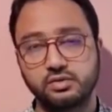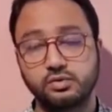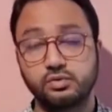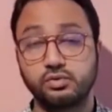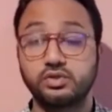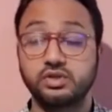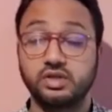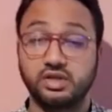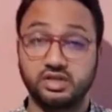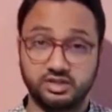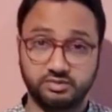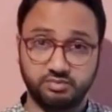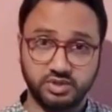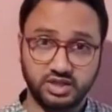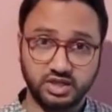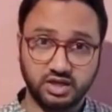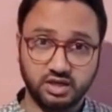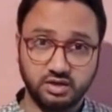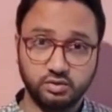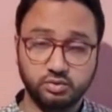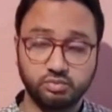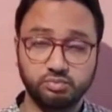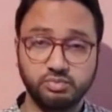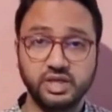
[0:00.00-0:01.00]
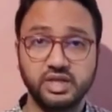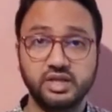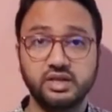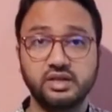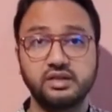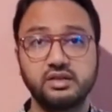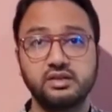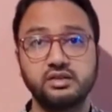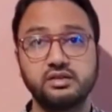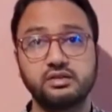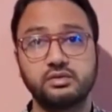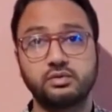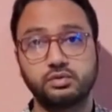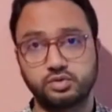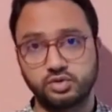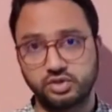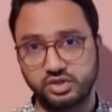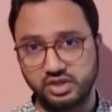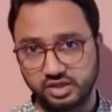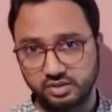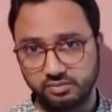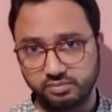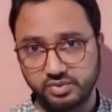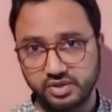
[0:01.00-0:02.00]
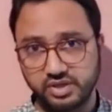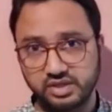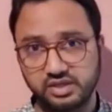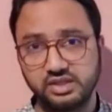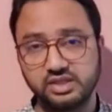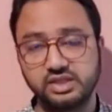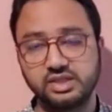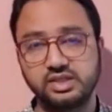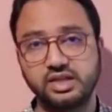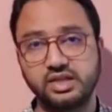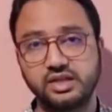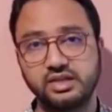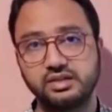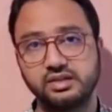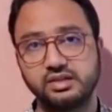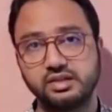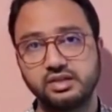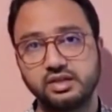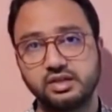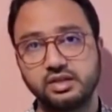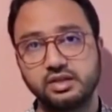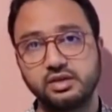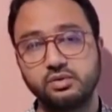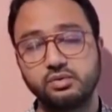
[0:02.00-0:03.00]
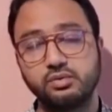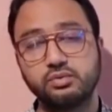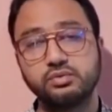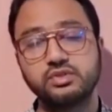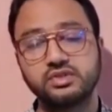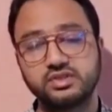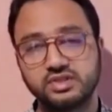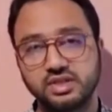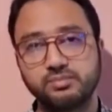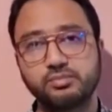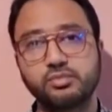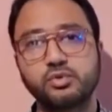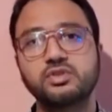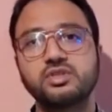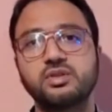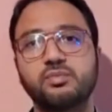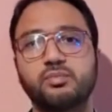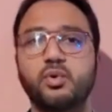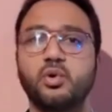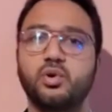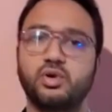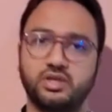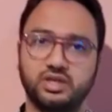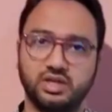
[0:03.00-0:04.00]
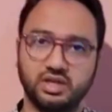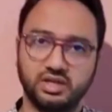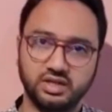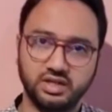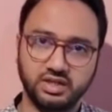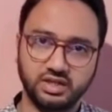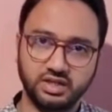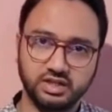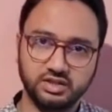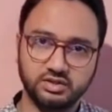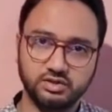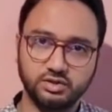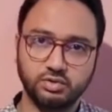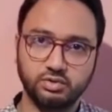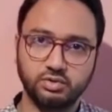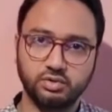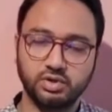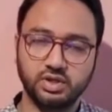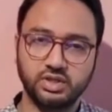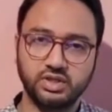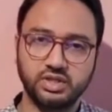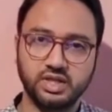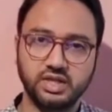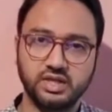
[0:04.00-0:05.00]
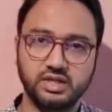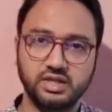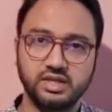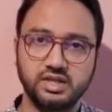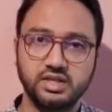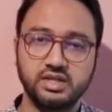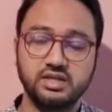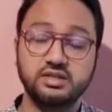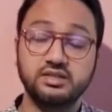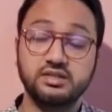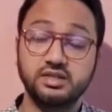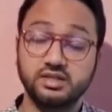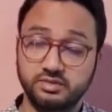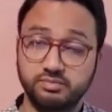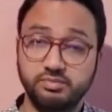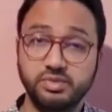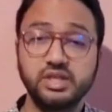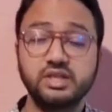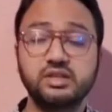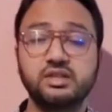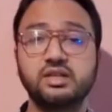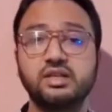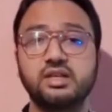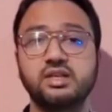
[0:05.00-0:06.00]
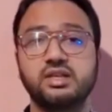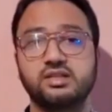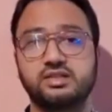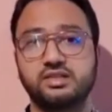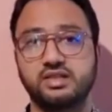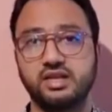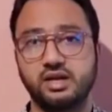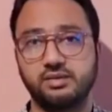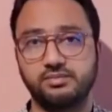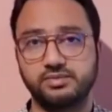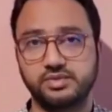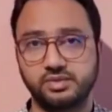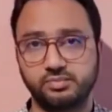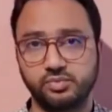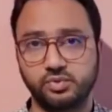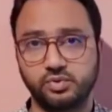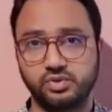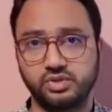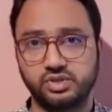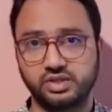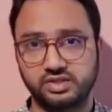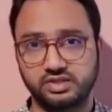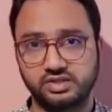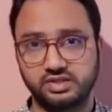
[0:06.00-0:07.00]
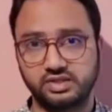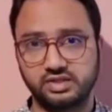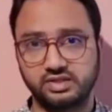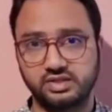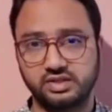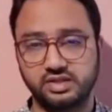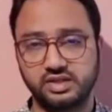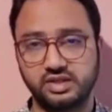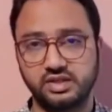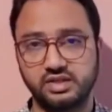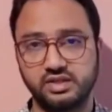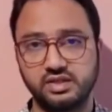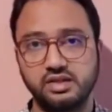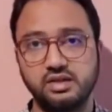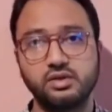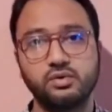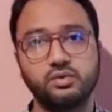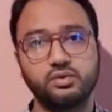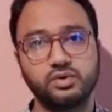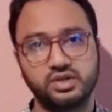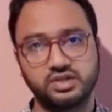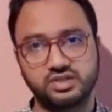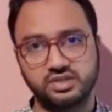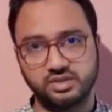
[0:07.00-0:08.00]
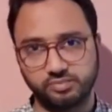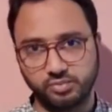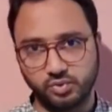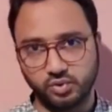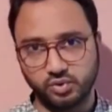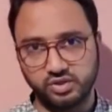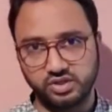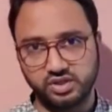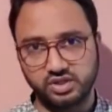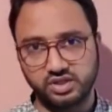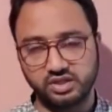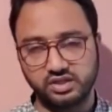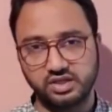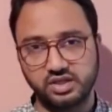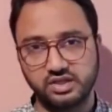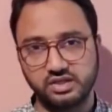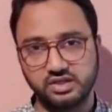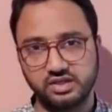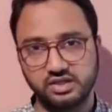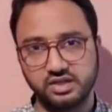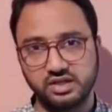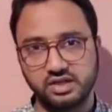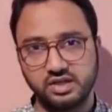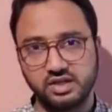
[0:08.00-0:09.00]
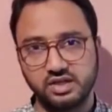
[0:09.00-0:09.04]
कुछ अस्पतालों में हैं कुछ घर पे अलील हैं उन सबको सपोर्ट करने की ज़रूरत है जिस भी तरीके से आप सपोर्ट कर सकते हैं उन्हें सपोर्ट करिए